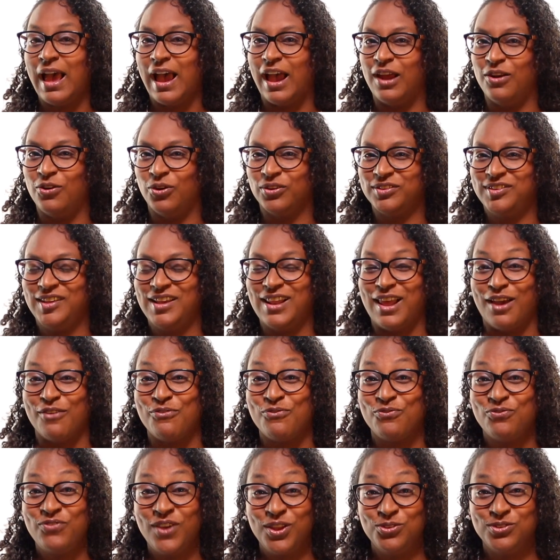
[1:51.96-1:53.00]
Alors dès la
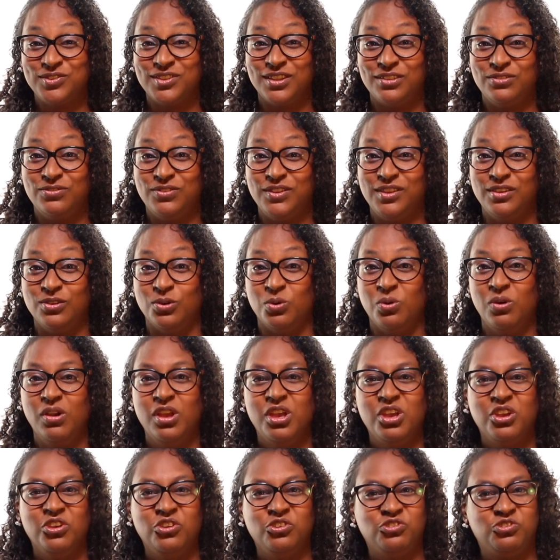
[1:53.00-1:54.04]
fin de cette vidéo,
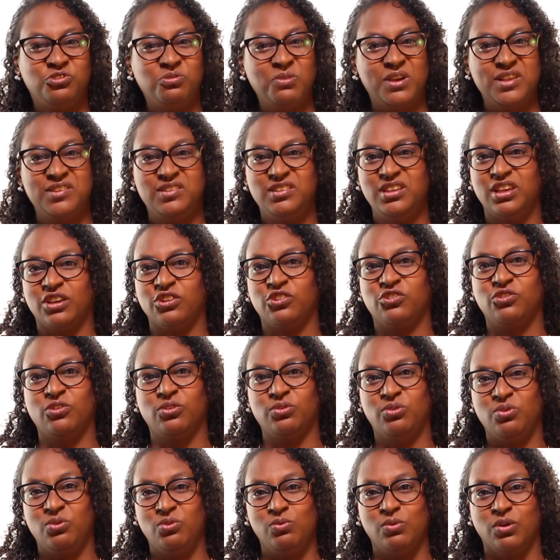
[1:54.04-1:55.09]
choisis un chant
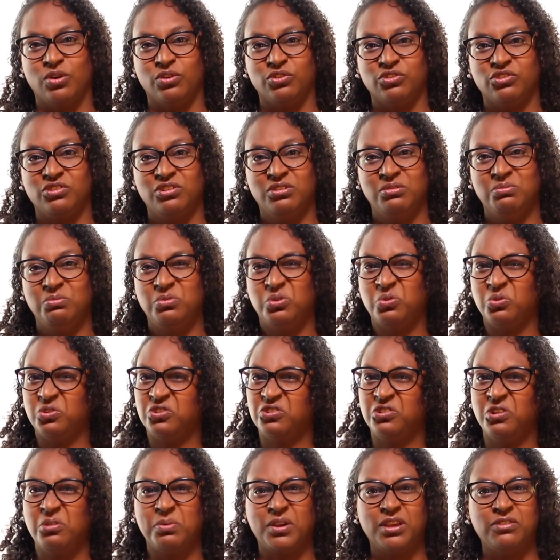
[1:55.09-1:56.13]
de louange, ton
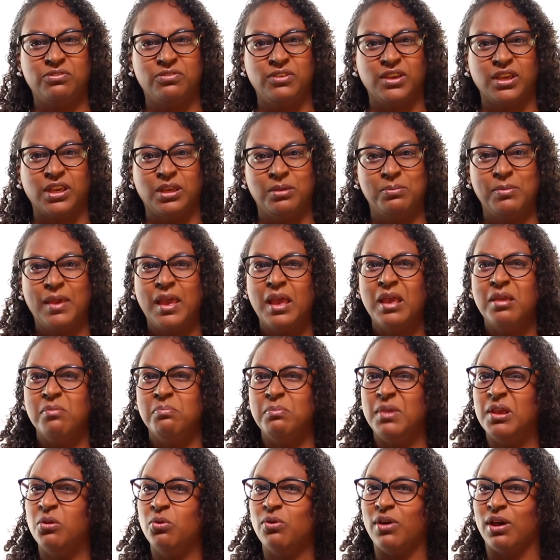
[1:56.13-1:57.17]
chant préféré.
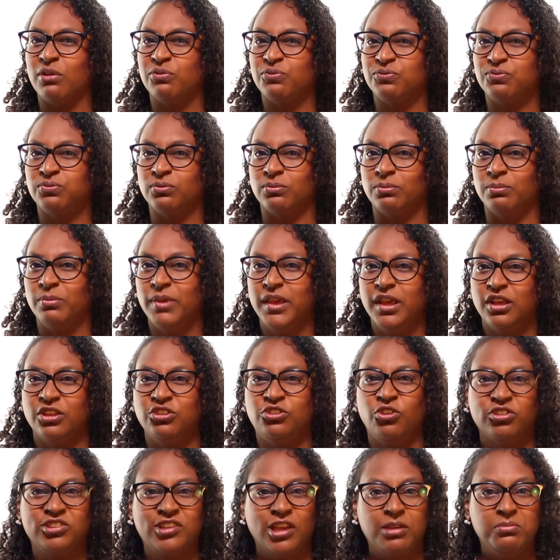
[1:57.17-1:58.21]
Mets-le à fond,
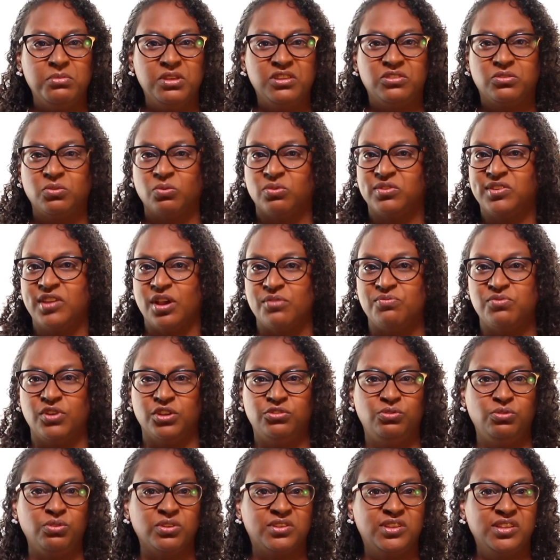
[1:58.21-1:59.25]
dans ta maison, ta
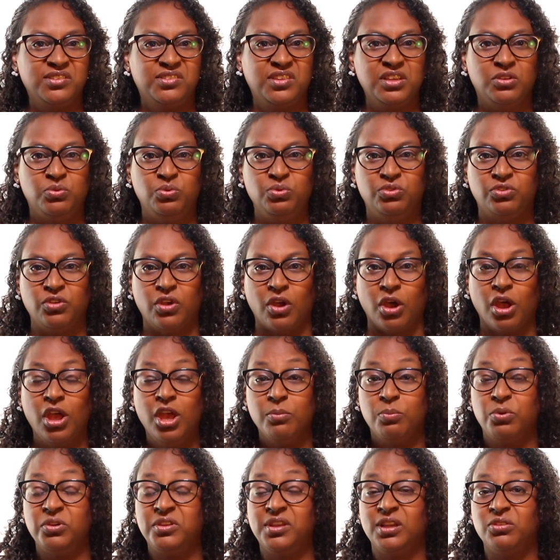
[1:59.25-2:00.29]
voiture, tes écouteurs,
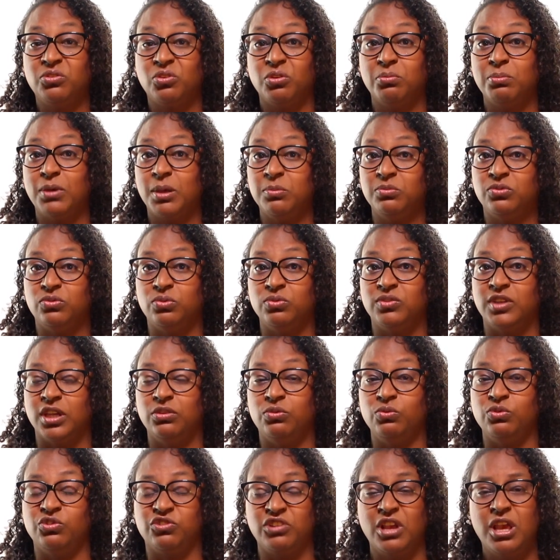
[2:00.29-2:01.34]
peut-être même sous ta
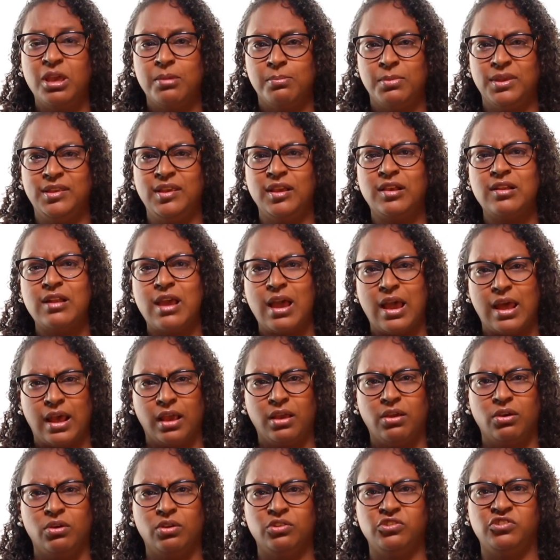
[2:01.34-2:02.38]
douche, mais déclare à la
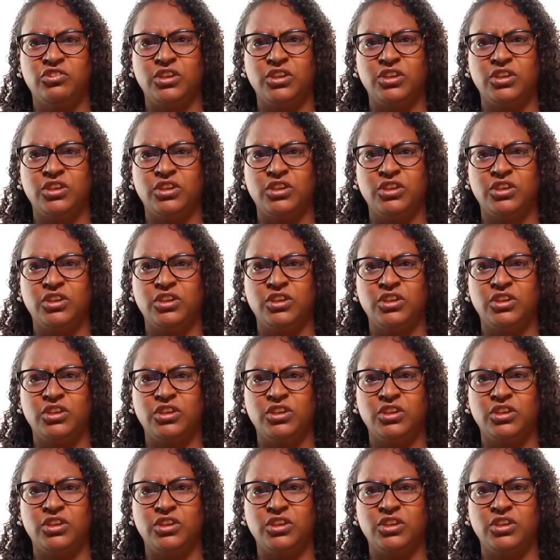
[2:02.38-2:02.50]
grande